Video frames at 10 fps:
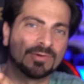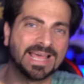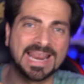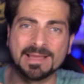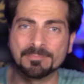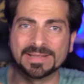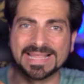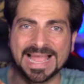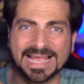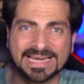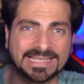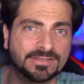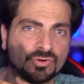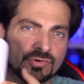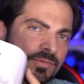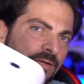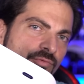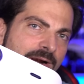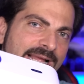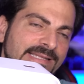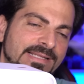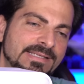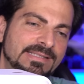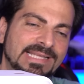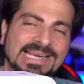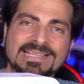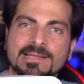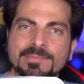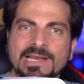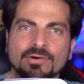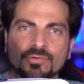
una lampada a led con una durata di 30.000